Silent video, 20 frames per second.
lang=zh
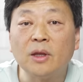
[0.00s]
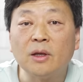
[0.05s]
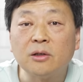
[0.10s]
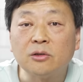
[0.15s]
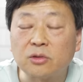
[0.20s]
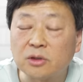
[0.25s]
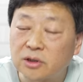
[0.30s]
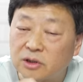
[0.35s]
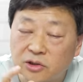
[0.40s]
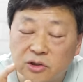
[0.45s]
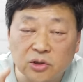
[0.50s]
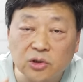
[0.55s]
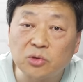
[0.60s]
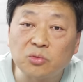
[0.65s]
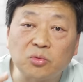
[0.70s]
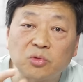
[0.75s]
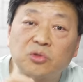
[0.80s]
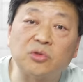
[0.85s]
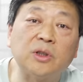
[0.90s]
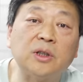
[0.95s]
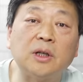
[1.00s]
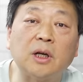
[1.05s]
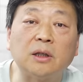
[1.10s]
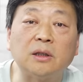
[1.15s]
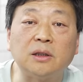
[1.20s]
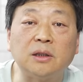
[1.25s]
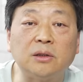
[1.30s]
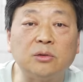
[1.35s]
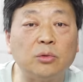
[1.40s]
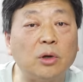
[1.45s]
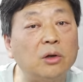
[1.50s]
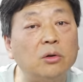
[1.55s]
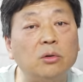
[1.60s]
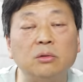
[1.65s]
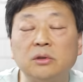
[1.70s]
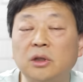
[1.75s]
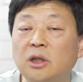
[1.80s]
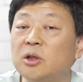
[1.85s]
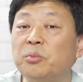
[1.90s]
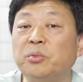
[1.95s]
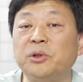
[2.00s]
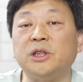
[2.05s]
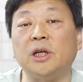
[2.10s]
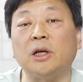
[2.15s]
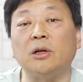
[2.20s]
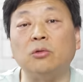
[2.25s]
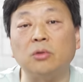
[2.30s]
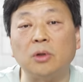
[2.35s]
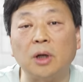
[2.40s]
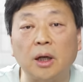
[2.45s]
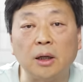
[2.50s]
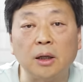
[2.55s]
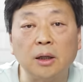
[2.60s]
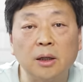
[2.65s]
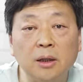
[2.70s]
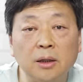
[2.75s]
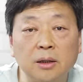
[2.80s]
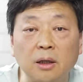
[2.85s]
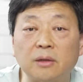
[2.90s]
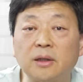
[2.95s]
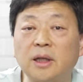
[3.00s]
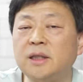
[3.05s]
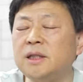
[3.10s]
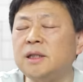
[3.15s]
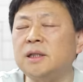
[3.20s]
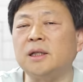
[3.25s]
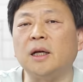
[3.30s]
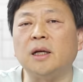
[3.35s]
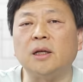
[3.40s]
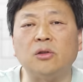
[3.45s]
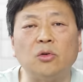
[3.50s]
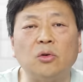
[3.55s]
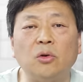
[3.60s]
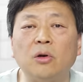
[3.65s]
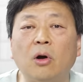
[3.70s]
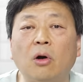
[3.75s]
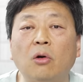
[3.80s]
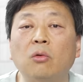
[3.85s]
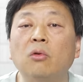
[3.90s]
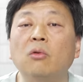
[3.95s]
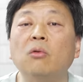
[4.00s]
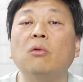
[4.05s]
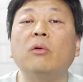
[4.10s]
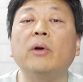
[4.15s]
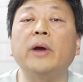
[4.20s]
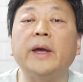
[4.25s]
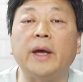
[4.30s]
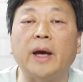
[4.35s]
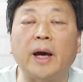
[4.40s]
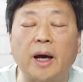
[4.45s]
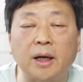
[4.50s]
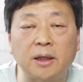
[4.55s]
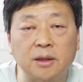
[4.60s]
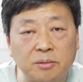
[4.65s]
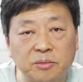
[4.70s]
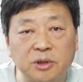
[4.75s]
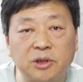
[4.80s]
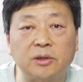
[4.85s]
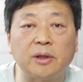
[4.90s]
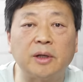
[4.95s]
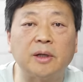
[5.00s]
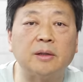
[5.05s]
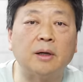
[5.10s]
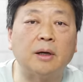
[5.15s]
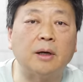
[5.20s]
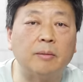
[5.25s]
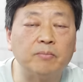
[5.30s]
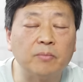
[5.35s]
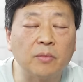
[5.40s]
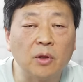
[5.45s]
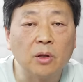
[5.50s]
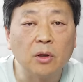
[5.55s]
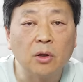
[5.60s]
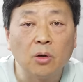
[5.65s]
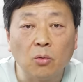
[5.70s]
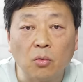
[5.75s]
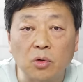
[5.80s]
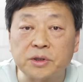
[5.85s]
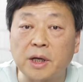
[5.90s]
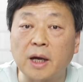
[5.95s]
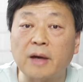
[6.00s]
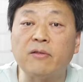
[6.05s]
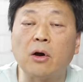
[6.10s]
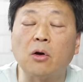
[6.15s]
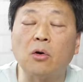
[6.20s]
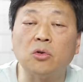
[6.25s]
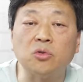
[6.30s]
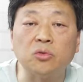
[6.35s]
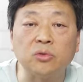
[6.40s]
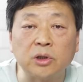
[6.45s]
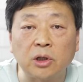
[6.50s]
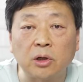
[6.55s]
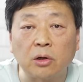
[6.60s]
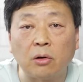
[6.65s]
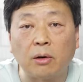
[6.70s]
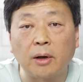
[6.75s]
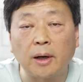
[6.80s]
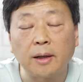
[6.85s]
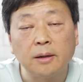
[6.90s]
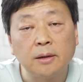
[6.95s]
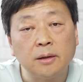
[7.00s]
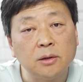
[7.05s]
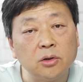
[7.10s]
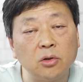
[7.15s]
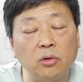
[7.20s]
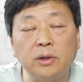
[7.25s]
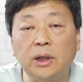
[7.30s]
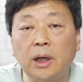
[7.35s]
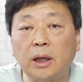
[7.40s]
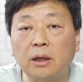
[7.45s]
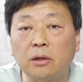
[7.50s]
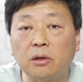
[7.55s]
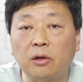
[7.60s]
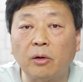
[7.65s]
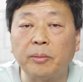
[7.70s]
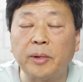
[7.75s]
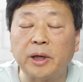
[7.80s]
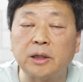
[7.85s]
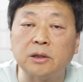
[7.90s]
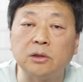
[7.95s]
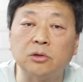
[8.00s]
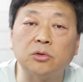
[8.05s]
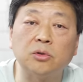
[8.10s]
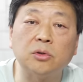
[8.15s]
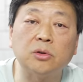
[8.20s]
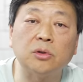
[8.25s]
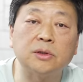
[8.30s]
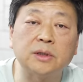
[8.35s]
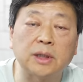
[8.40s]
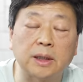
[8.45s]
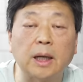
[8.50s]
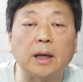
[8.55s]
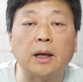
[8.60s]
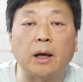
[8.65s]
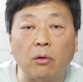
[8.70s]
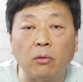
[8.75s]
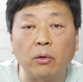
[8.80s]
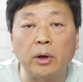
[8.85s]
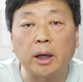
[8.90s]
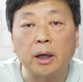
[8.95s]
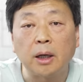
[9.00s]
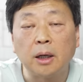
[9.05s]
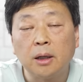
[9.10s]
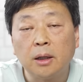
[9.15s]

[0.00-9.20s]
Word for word: 说是四十五岁以上的员工他就不解雇了，然后在企业里头要搞工会啊什么之类的啊。我采访过钟金后啊，有一年他到北京去参加两会，